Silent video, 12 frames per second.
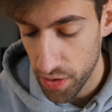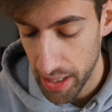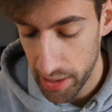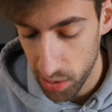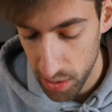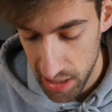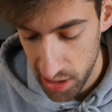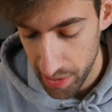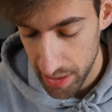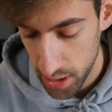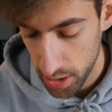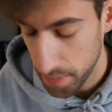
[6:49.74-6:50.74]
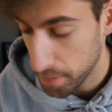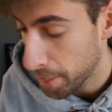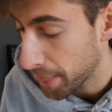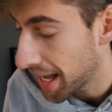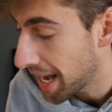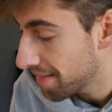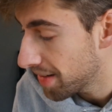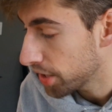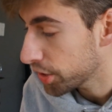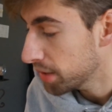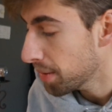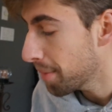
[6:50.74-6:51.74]
je vais aller continuer ça avant
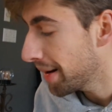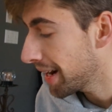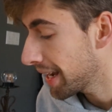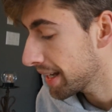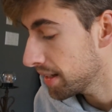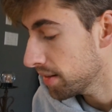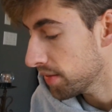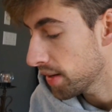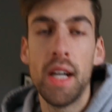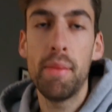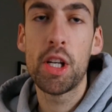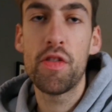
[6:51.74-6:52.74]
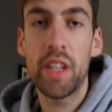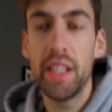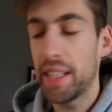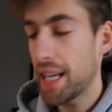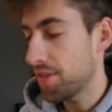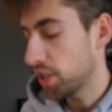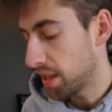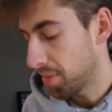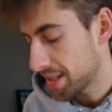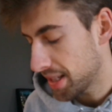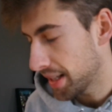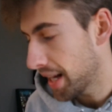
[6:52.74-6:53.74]
que ma mère arrive. Ah mais je suis qu'une cave, suis
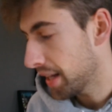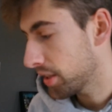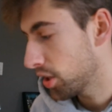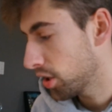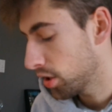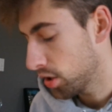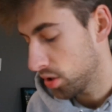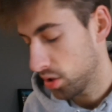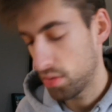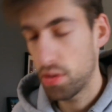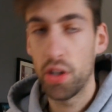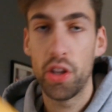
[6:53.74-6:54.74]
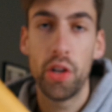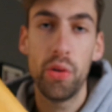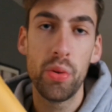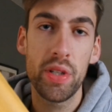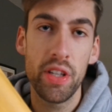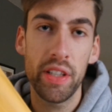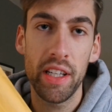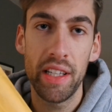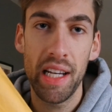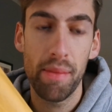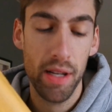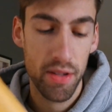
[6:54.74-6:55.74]
tellement sénère que on a eu aussi un
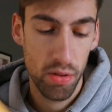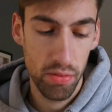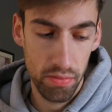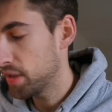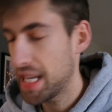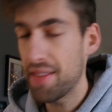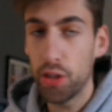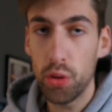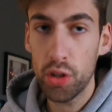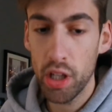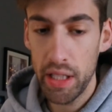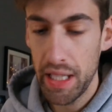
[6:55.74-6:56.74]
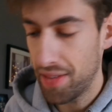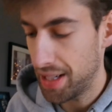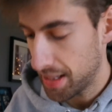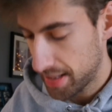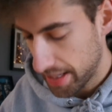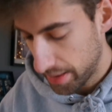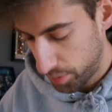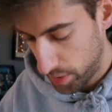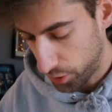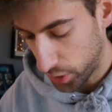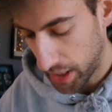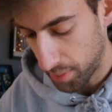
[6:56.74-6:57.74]
colis Amazon, tu sais, il y avait deux colis, il y avait les selles puis
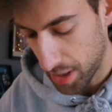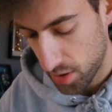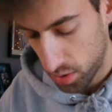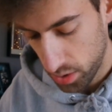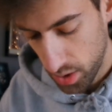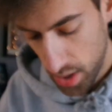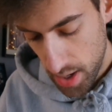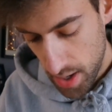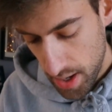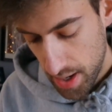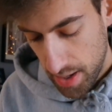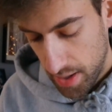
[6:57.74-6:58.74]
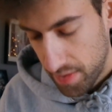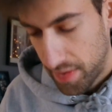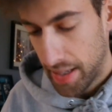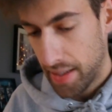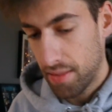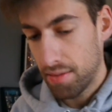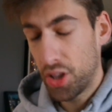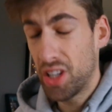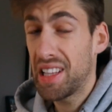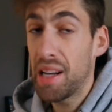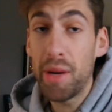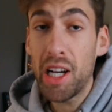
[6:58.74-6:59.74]
le truc Amazon. Fait on a
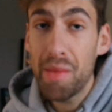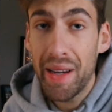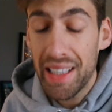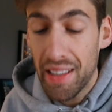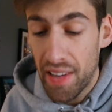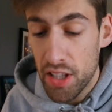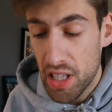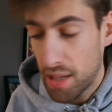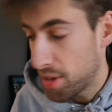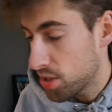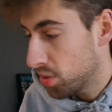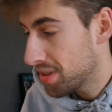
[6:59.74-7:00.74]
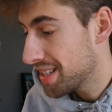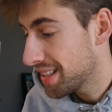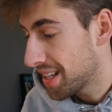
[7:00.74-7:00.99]
tellement commandé d'affaires sur Amazon ces